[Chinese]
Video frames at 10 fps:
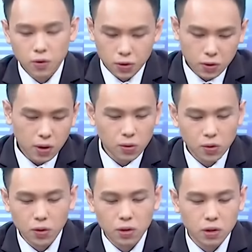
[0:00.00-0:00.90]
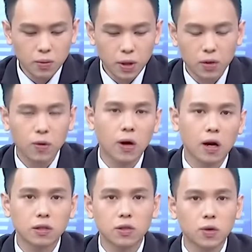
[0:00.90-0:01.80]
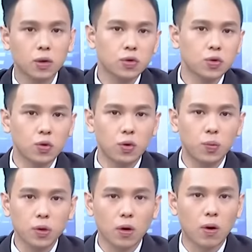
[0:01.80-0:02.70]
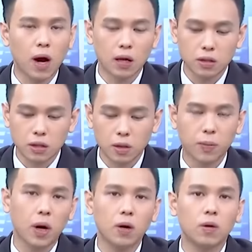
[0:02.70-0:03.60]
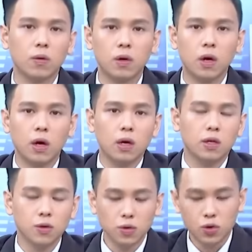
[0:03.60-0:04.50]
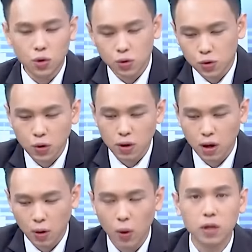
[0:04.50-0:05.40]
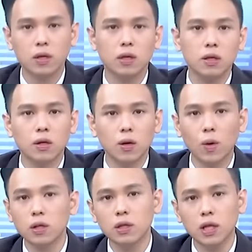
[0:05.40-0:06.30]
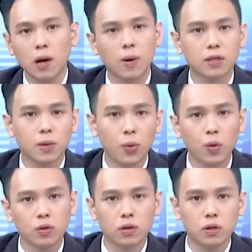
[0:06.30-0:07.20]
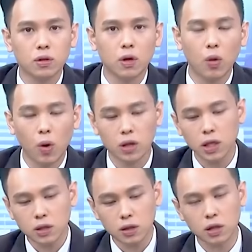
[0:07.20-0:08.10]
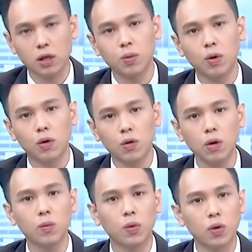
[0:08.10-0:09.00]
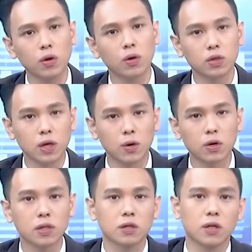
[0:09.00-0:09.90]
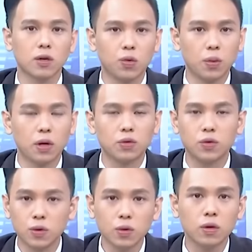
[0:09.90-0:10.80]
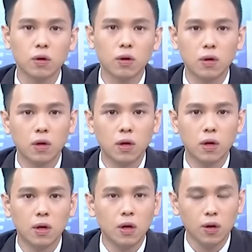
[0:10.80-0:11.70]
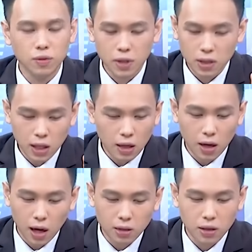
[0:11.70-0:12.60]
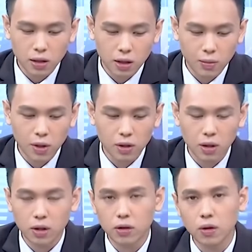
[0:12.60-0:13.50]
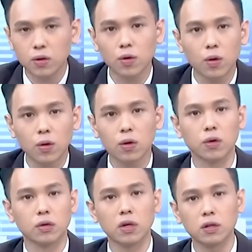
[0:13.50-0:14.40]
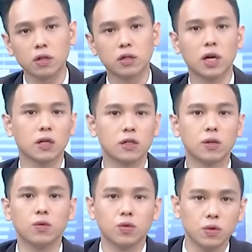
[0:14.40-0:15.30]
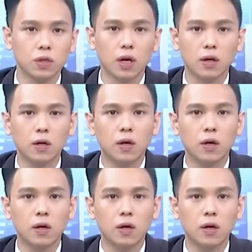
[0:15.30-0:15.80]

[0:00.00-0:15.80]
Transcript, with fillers: 所以就像我说的，其实每一段行情都有属于不同行情的标股。你说就算了，万一万一大盘在破底往下再跌破，会不会有再会上涨的股票？绝对有哦！再差的行情里面，一定都会有特定的强势股存在。